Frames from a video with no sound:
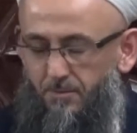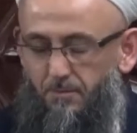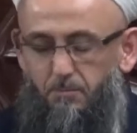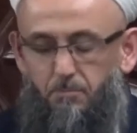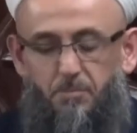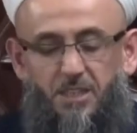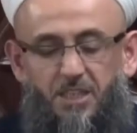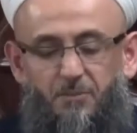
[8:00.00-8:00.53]

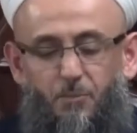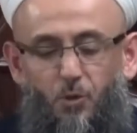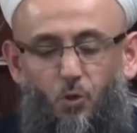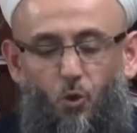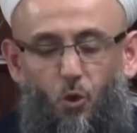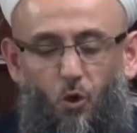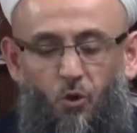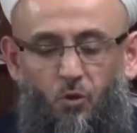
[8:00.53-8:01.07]
1 bölü
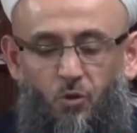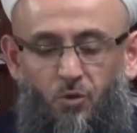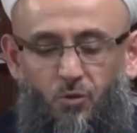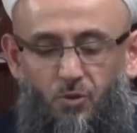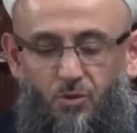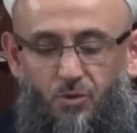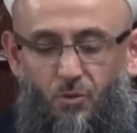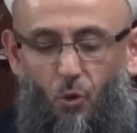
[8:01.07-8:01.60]
10
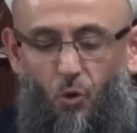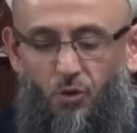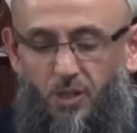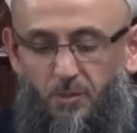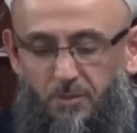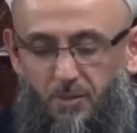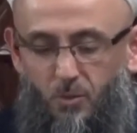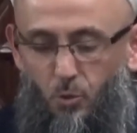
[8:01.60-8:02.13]

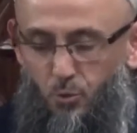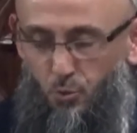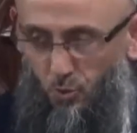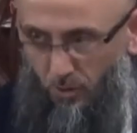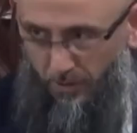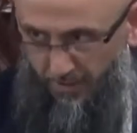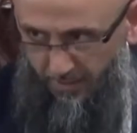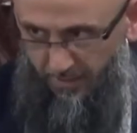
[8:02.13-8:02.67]
onda bir öşür olarak